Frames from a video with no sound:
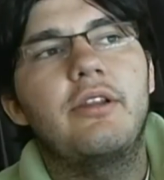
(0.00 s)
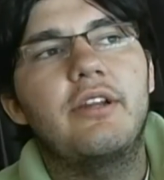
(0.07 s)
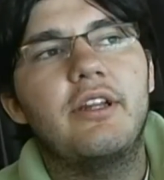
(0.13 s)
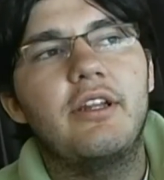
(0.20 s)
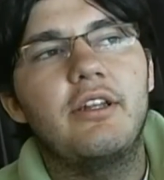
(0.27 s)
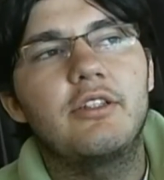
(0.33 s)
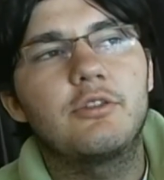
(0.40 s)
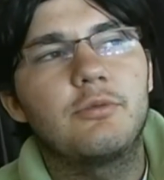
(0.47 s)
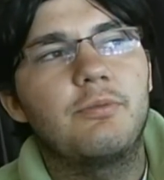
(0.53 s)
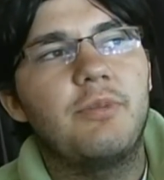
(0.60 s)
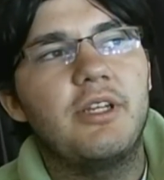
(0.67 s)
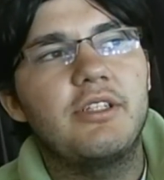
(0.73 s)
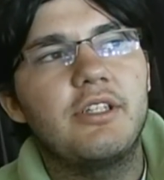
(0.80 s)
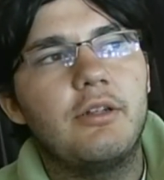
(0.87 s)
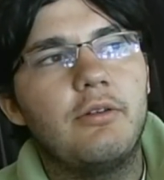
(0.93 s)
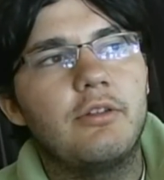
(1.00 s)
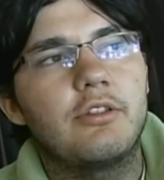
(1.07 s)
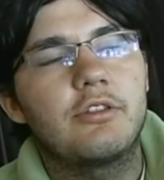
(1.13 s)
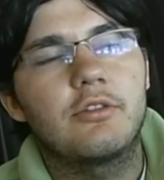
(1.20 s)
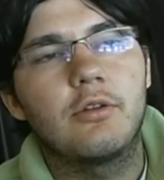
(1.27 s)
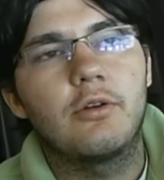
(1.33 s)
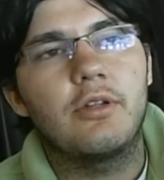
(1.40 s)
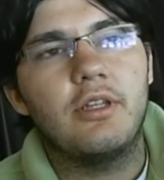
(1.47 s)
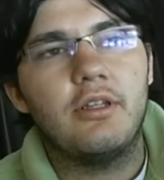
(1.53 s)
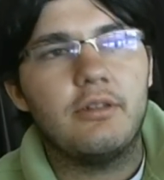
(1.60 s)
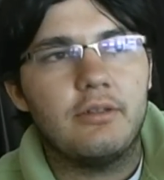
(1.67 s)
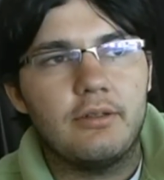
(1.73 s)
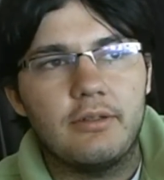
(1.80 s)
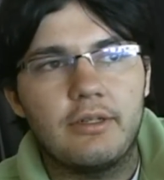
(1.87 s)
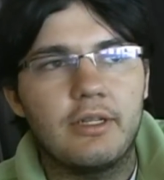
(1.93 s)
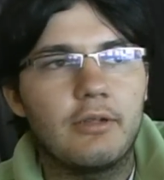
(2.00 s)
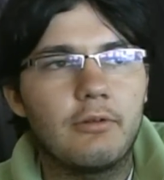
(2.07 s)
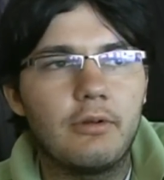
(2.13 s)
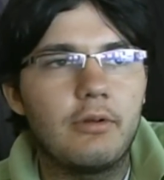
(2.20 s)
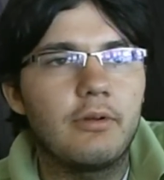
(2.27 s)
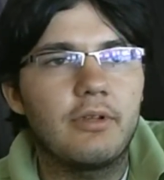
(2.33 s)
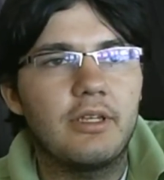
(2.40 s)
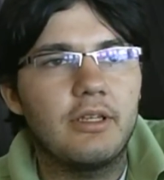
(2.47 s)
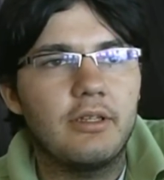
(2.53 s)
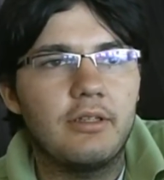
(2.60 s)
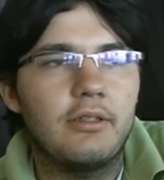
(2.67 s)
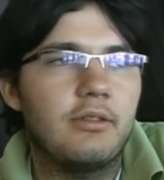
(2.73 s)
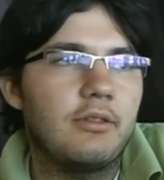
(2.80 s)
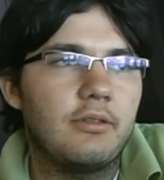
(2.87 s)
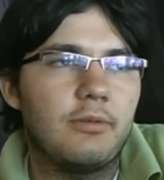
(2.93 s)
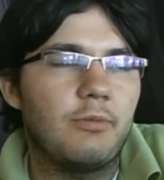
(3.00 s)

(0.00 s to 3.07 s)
Israel es un país lleno de historia, rico en lo que